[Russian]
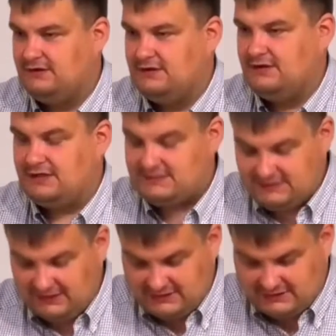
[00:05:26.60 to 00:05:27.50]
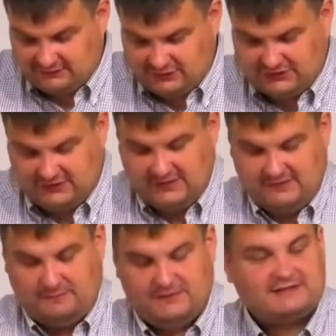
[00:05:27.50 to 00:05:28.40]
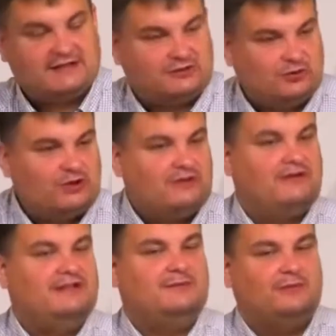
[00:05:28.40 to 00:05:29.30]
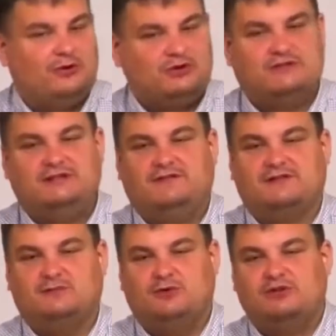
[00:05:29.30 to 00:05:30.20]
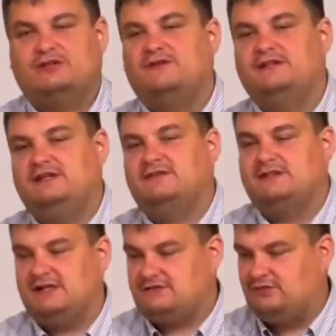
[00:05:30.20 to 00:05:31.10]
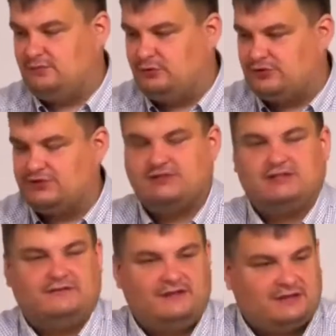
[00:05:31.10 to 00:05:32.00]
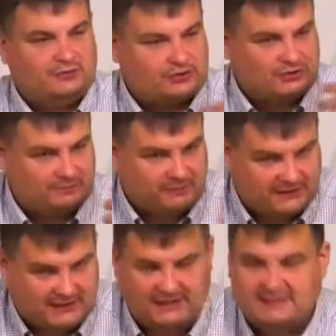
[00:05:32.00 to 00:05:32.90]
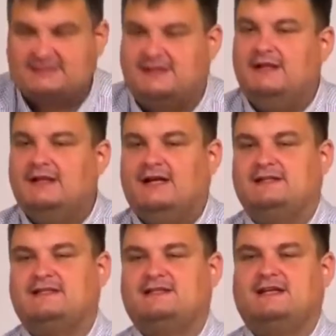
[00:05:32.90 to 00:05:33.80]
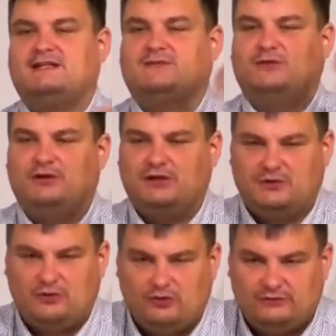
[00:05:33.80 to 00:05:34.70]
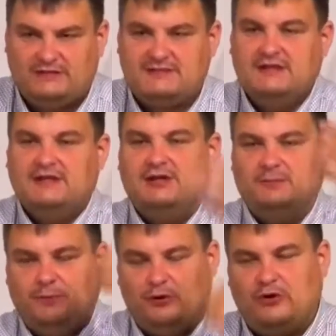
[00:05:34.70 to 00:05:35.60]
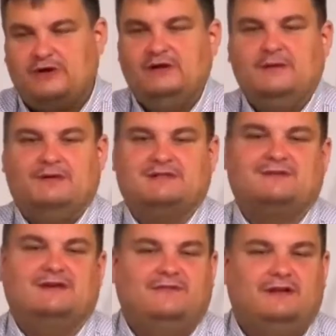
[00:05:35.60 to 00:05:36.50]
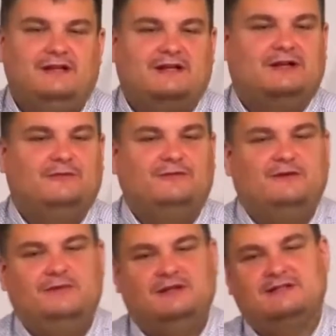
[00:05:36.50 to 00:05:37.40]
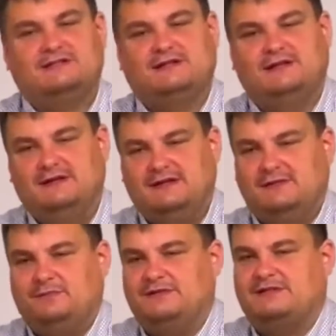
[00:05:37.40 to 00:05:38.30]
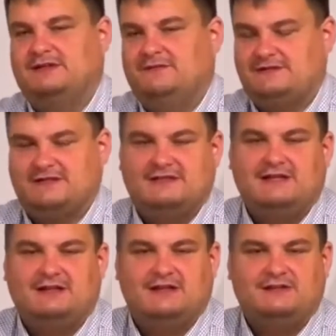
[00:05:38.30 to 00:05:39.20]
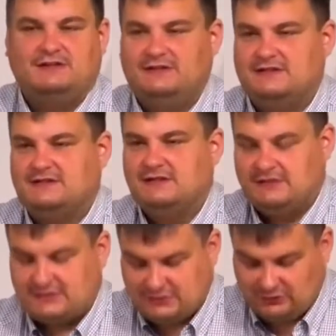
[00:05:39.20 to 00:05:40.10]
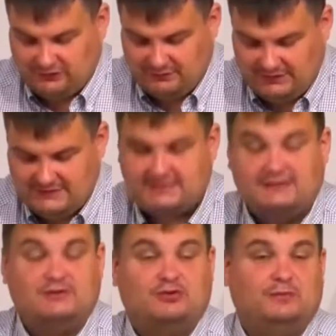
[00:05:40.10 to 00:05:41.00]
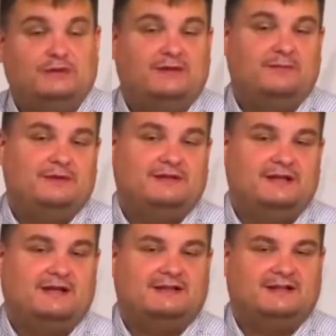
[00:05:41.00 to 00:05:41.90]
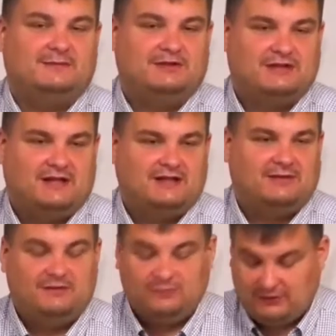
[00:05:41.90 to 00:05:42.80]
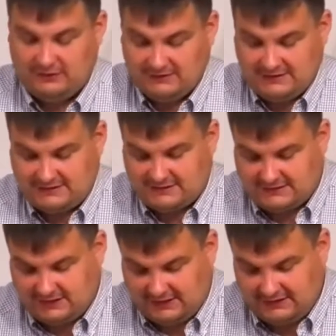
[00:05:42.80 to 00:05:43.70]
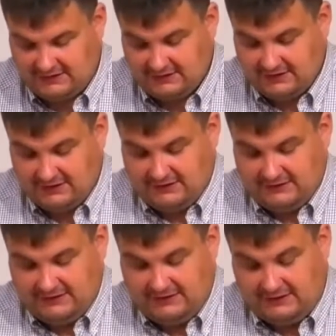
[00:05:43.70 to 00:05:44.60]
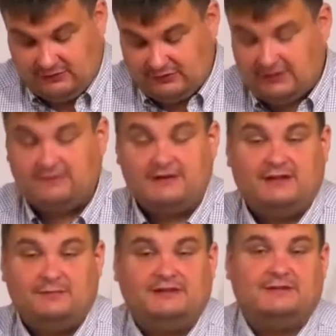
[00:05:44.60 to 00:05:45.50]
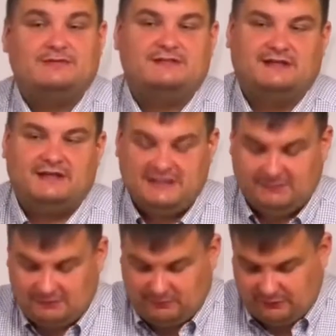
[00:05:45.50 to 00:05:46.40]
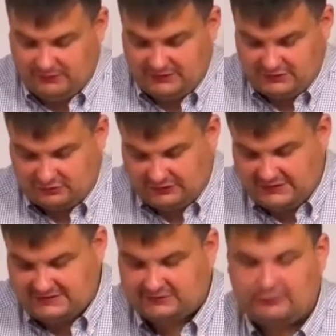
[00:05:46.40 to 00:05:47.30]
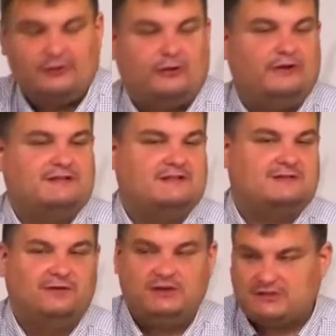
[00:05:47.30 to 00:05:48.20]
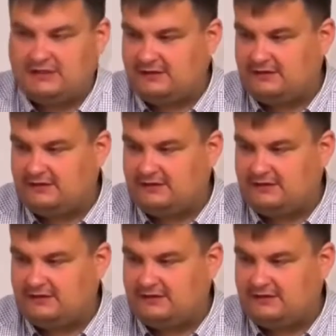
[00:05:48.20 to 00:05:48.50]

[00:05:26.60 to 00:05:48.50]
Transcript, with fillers: рождение свыше, без которого не мож, невозможно войти в Царство Божие. Человек должен покаяться, осознать свою греховность, и Бог по своей великой любви и милости, написано, восхотел, родил нас словом истины, чтобы нам быть некоторым начатком Его создания. И он говорил об этом с Никодимом, помните, что если кто не родится свыше,